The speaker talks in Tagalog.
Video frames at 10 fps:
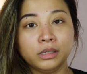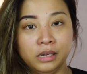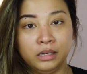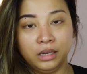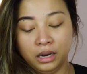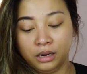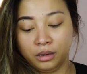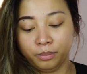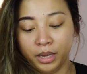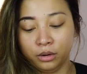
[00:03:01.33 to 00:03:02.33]

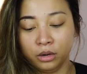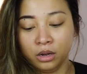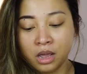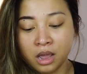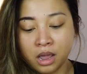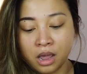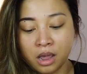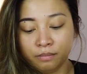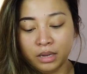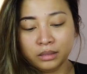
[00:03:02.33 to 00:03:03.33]
skincare. Pero,
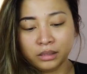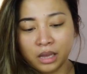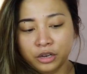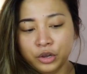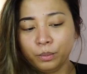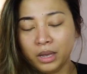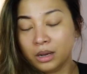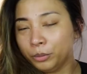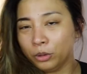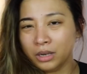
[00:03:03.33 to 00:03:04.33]
minsan yung
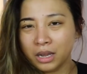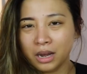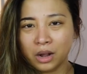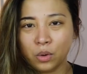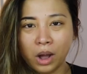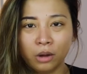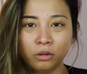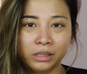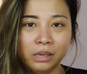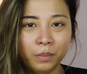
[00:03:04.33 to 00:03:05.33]
makeup look na ginagawa
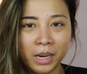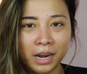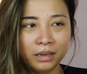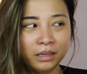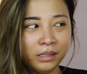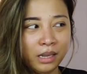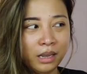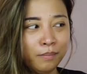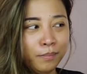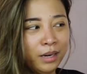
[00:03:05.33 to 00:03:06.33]
ko, simple lang.
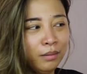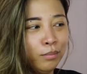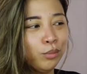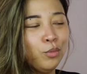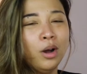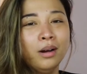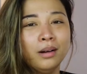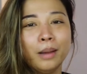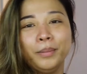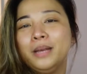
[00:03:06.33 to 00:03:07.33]
Kasi, parang mas
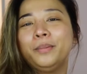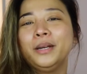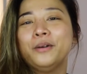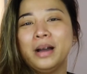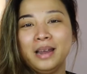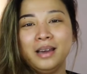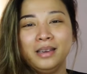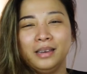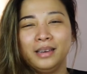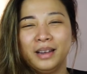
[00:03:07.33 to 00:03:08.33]
mukhang kapanipaniwala
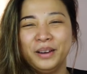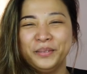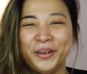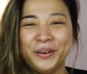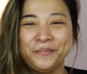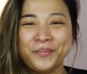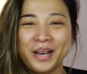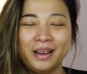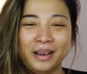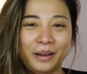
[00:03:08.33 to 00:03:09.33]
eh. Alam mo yon
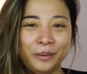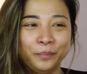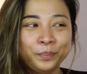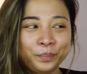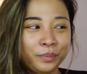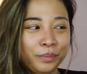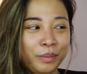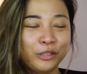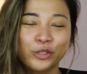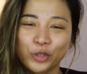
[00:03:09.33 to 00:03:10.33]
pag, uh,
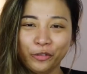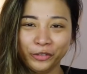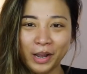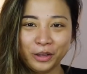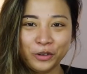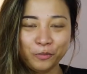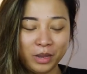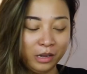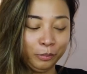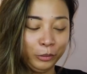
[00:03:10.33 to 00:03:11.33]
pag soft lang yung
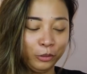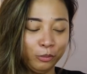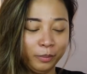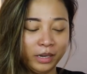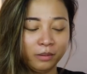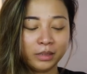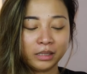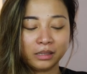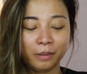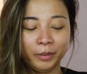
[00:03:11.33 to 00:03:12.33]
makeup look mo, parang
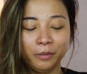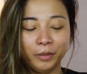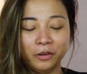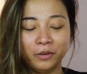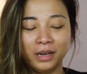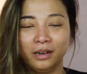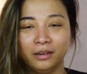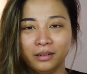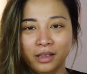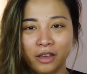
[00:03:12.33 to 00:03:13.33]
mas
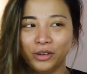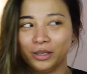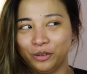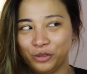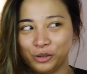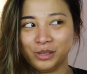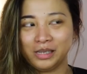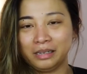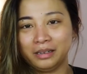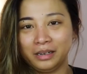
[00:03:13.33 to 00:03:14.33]
kapanipaniwalang effective yung
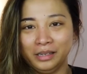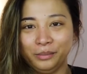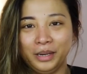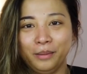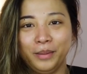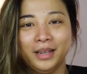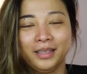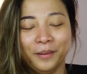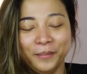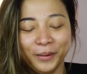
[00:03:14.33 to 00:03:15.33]
skincare na binabento.